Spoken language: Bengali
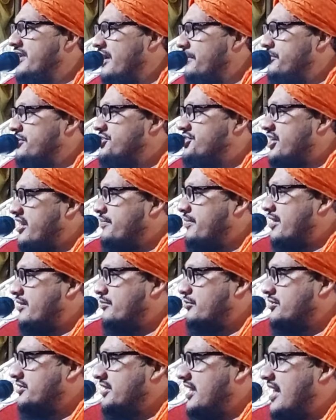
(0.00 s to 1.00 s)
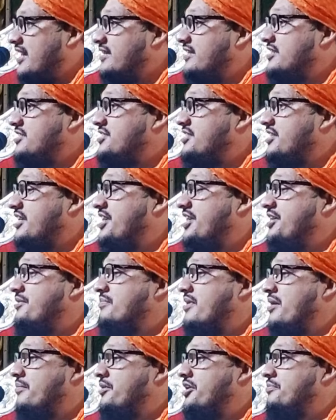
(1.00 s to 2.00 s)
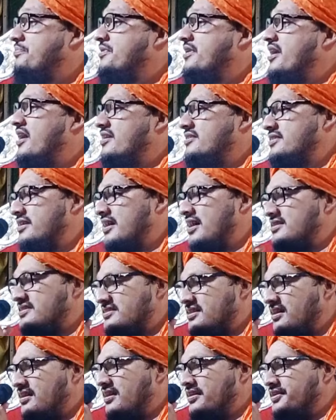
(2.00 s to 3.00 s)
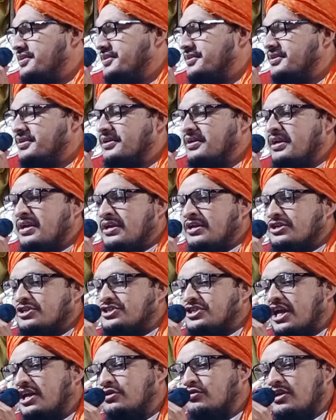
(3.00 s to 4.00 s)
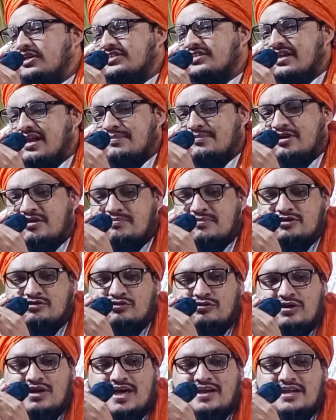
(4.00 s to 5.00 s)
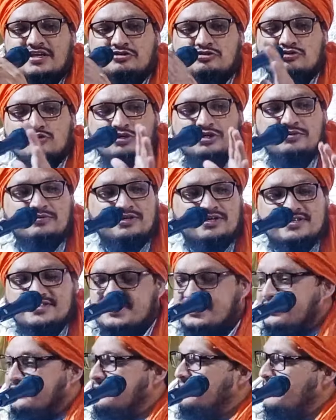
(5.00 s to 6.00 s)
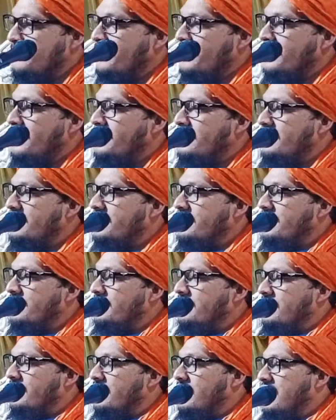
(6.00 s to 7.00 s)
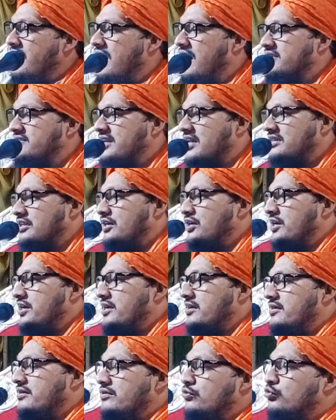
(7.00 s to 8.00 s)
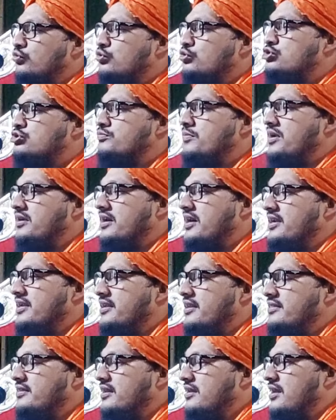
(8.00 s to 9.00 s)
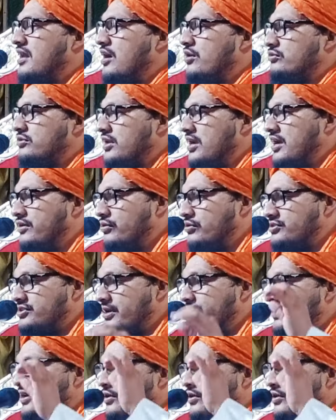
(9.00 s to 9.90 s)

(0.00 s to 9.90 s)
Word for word: ইবনে আবি সাইবার মধ্যে হাদিসটিকে ইমাম ইবনে হাজার আসকালানি শাইখুল ইসলাম রহমাতুল্লাহ আলাই সহি বলেছেন হাজরাতে উসমান গানি রাদিয়াল্লাহু তাআলা আনহর